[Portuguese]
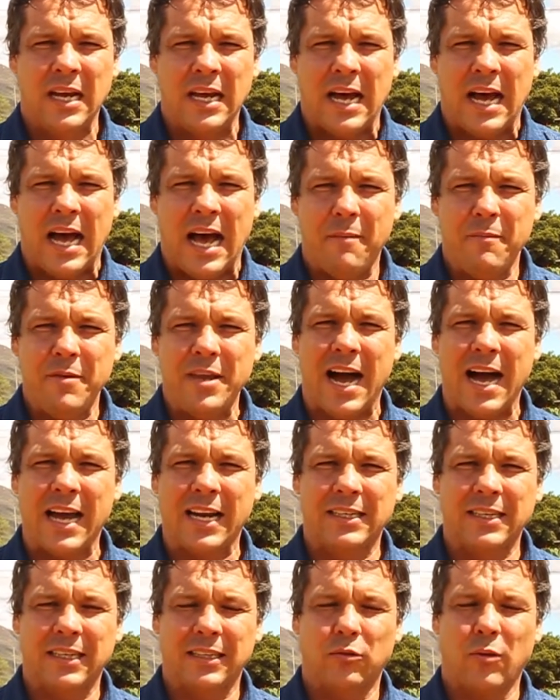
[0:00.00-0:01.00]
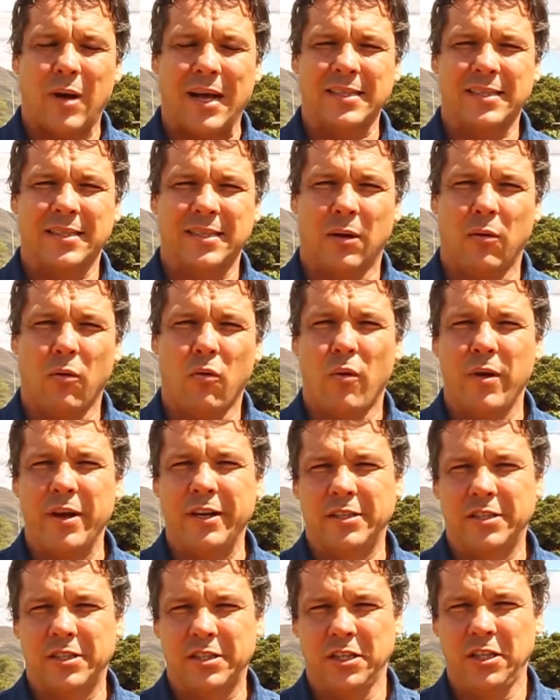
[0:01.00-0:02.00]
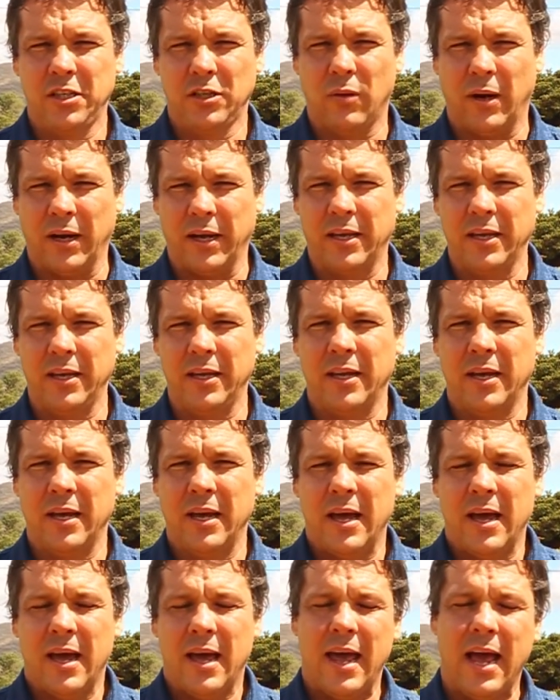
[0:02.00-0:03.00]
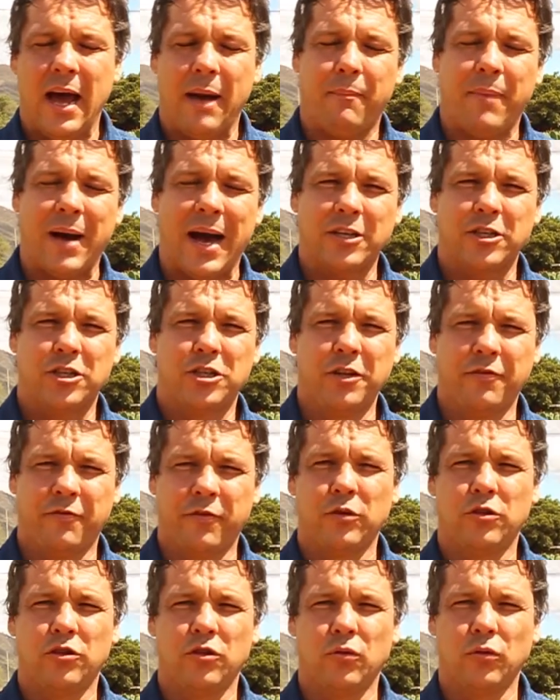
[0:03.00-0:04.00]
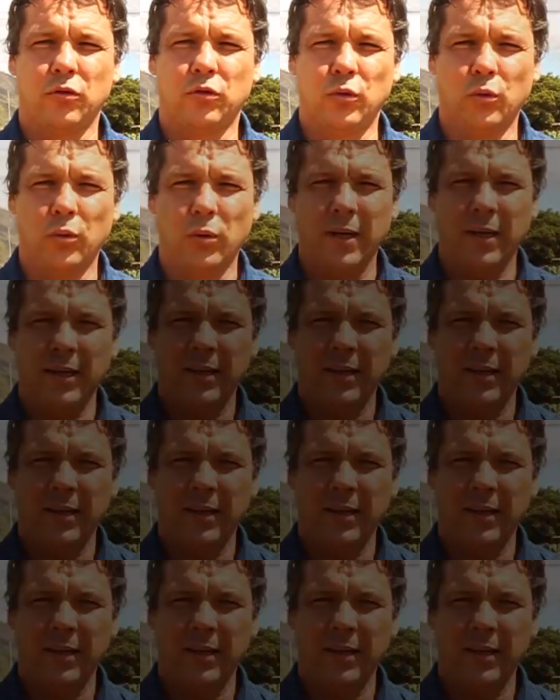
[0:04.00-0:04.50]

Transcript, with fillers: A minha área de atuação com ensino aqui é a parte de fruticultura.